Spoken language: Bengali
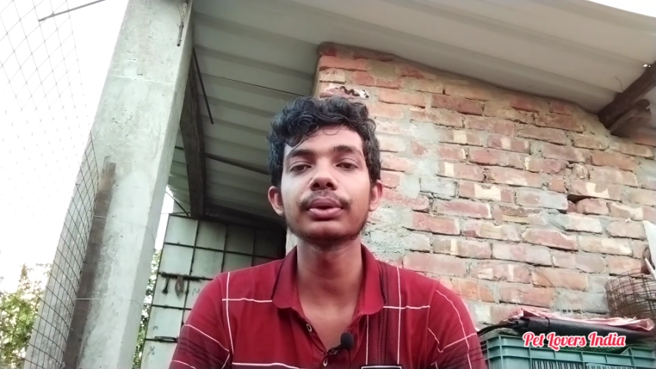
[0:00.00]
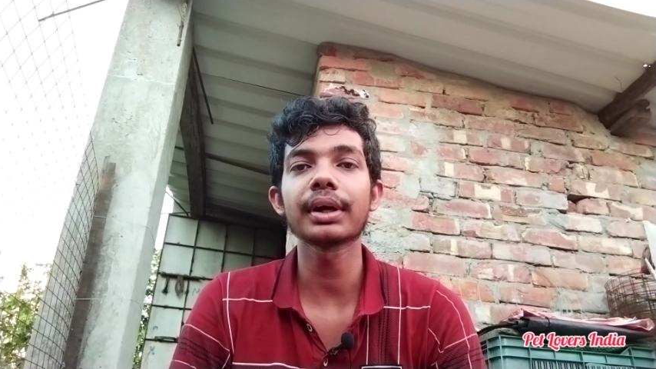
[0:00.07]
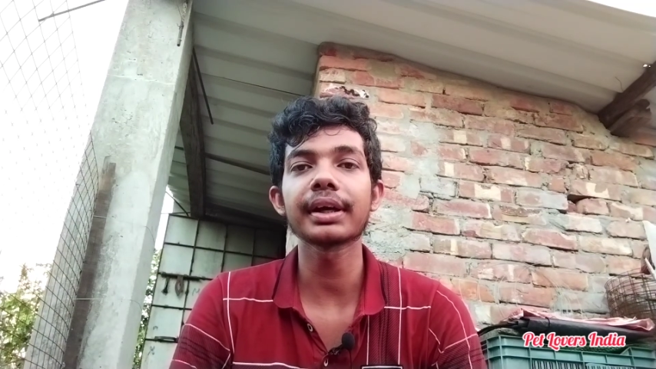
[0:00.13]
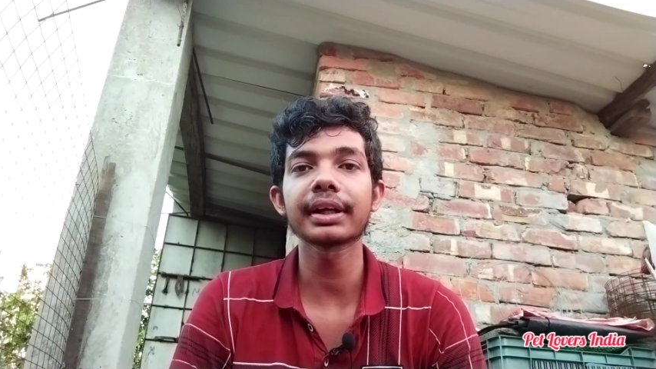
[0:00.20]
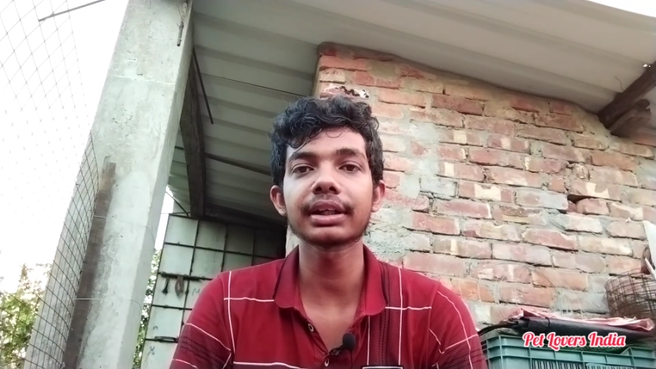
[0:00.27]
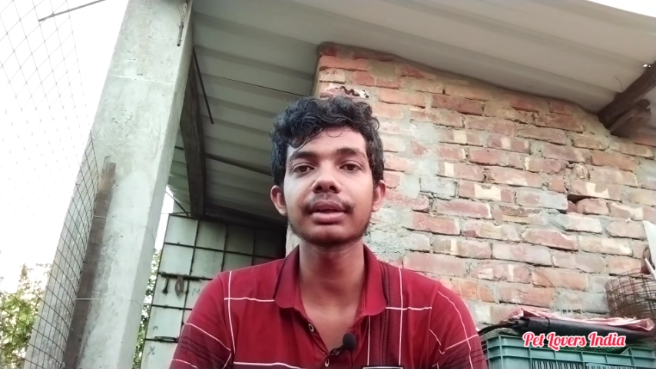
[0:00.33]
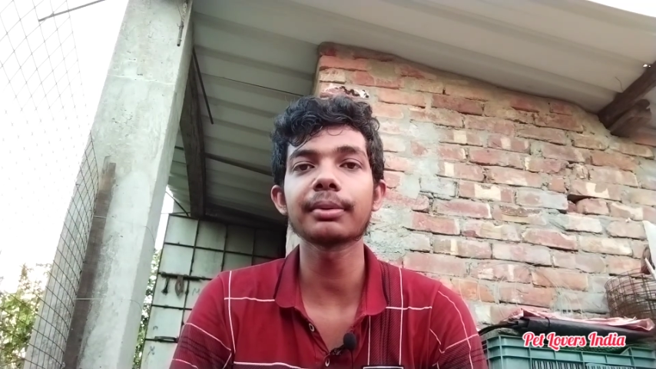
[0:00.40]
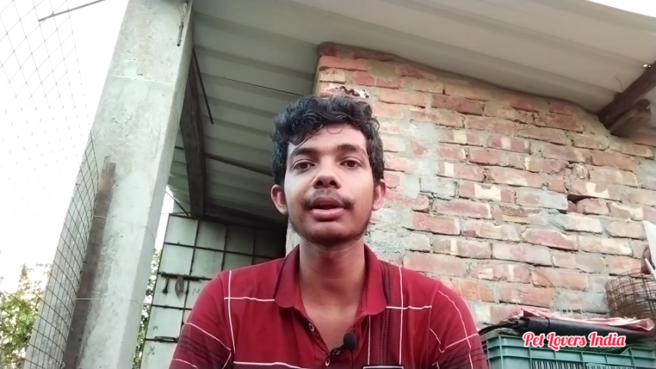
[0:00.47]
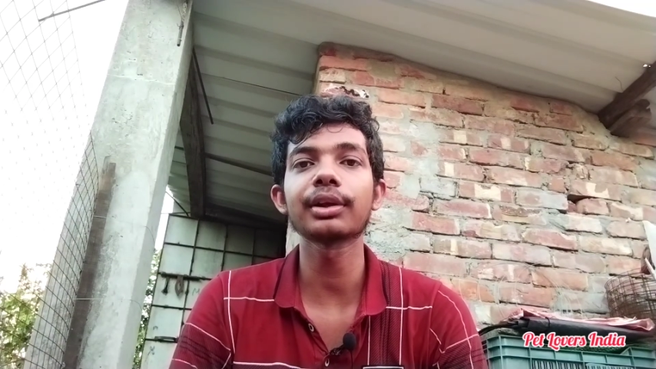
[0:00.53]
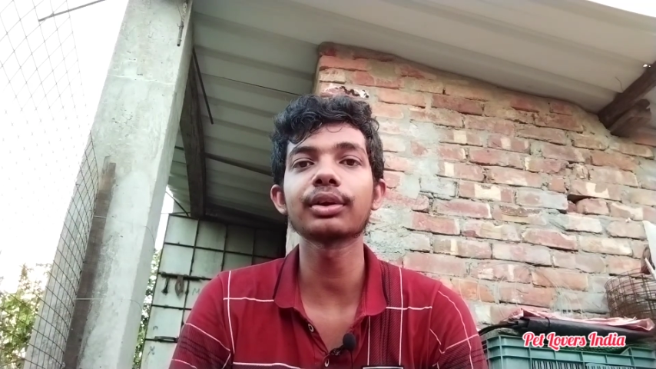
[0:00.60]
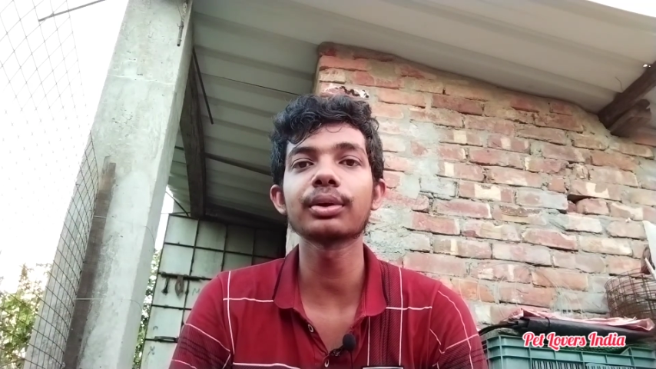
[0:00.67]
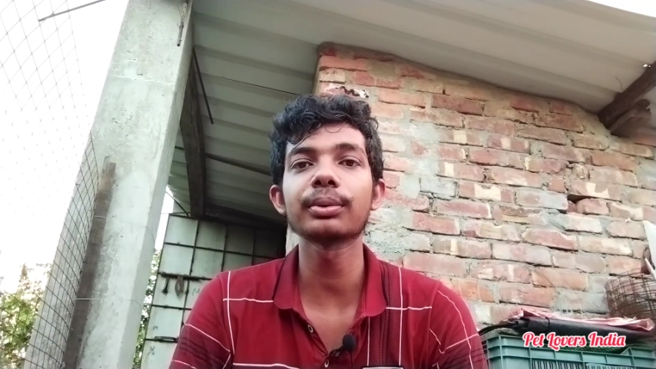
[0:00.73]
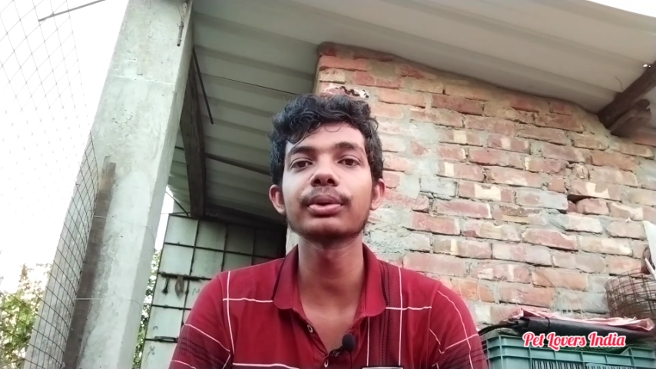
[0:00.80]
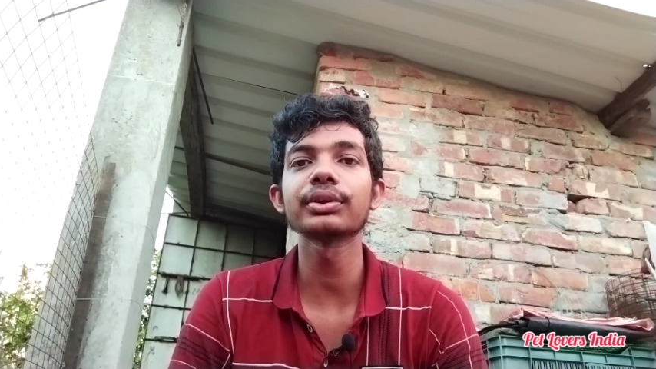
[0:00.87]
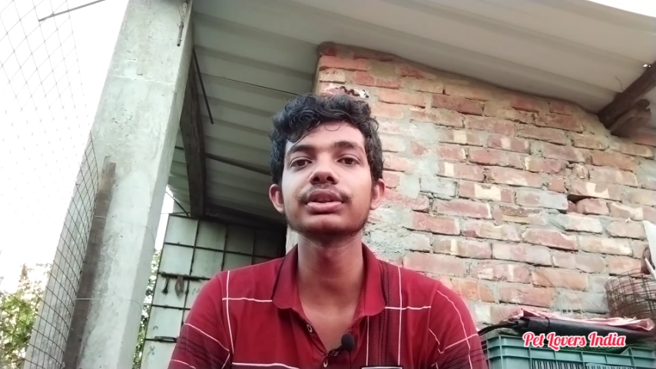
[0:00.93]
আর একটা ভালো
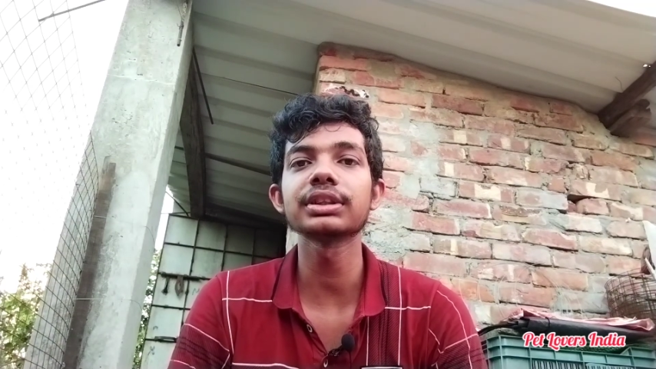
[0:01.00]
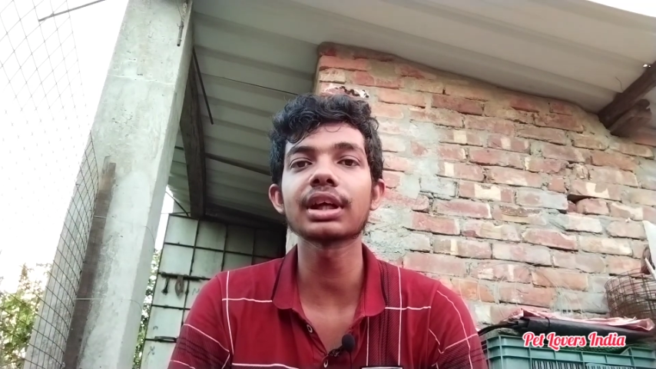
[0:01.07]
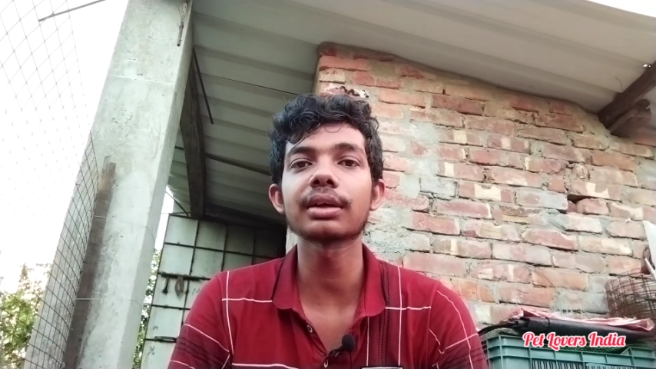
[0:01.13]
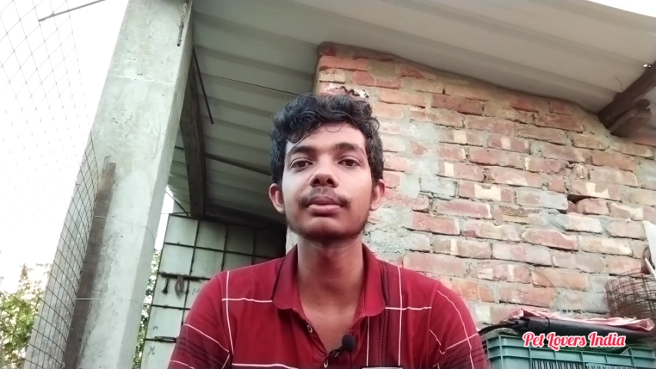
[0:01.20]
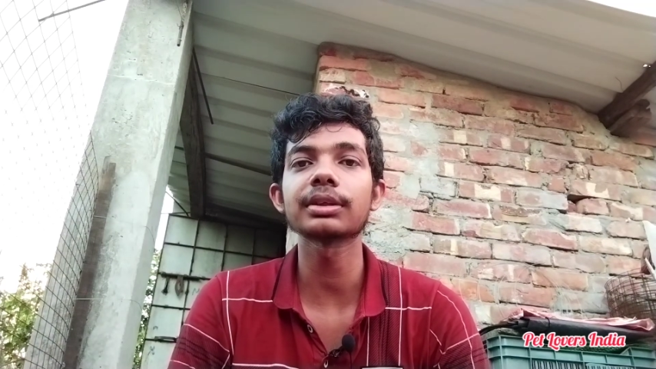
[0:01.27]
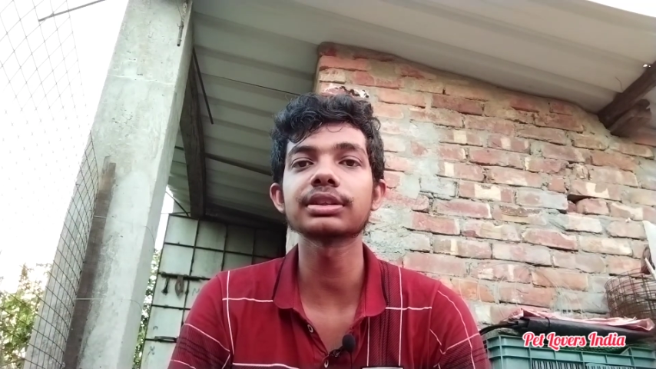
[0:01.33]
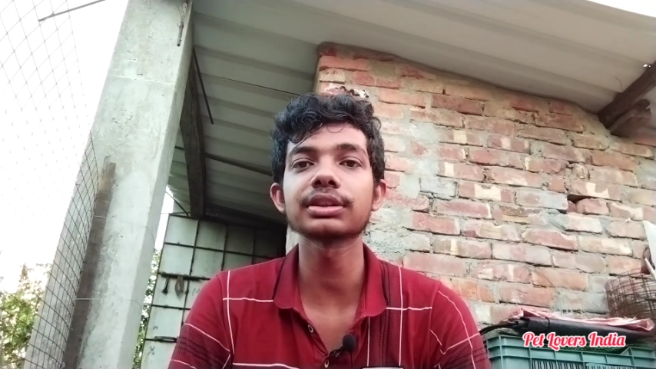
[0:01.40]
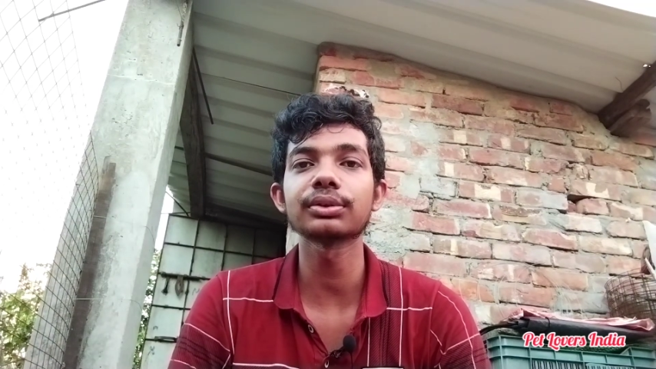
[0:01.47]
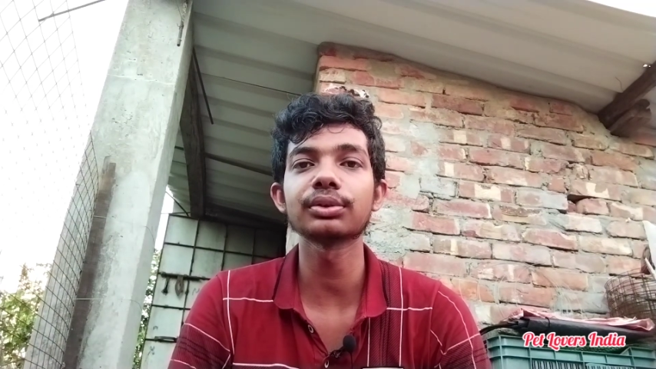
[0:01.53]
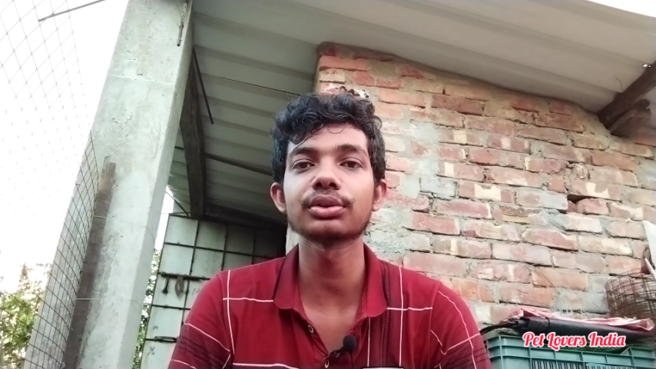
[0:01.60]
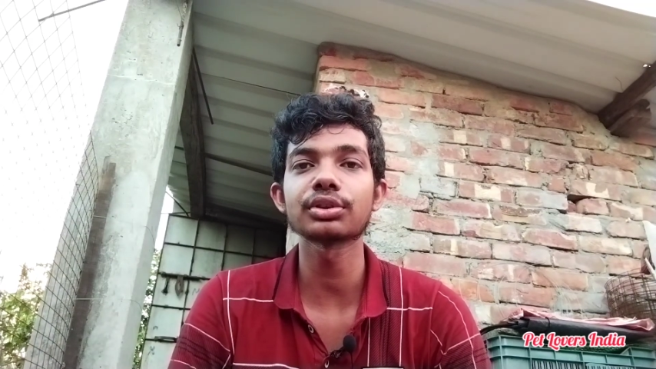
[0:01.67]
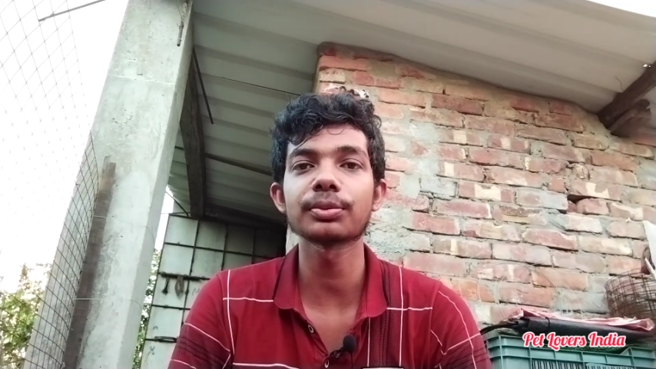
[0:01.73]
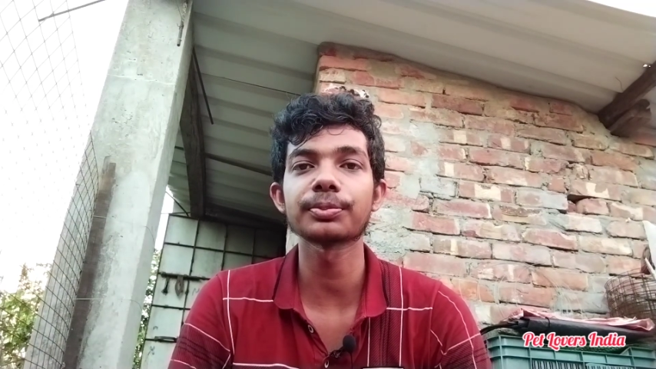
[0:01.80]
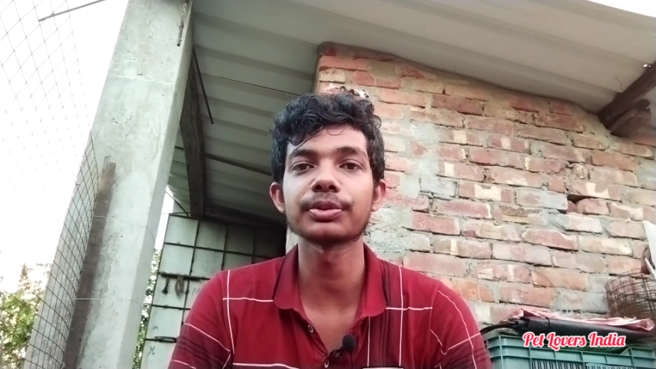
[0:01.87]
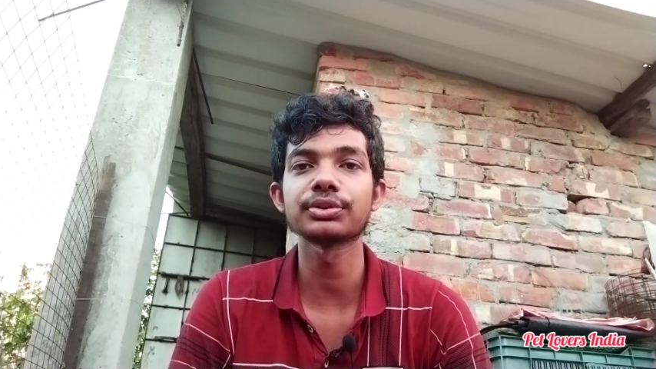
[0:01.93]
খবর হচ্ছে আর বাচ্চাগুলো
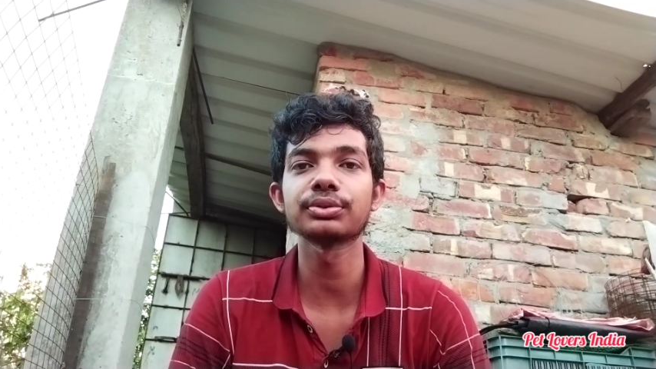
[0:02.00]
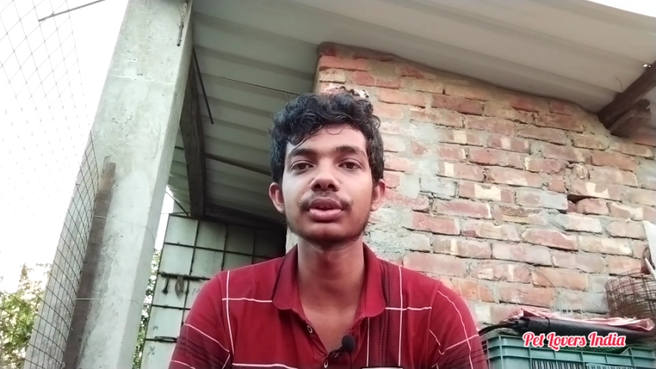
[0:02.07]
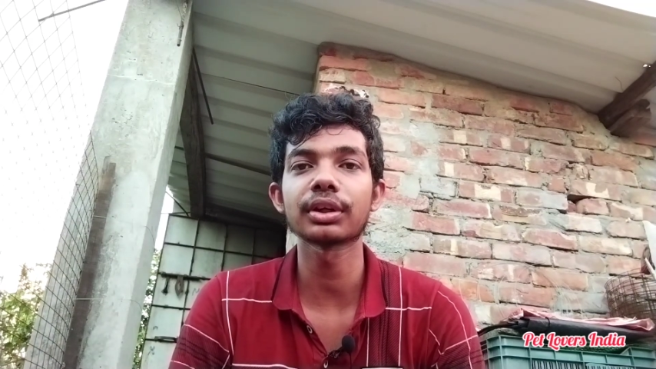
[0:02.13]
সব কিছু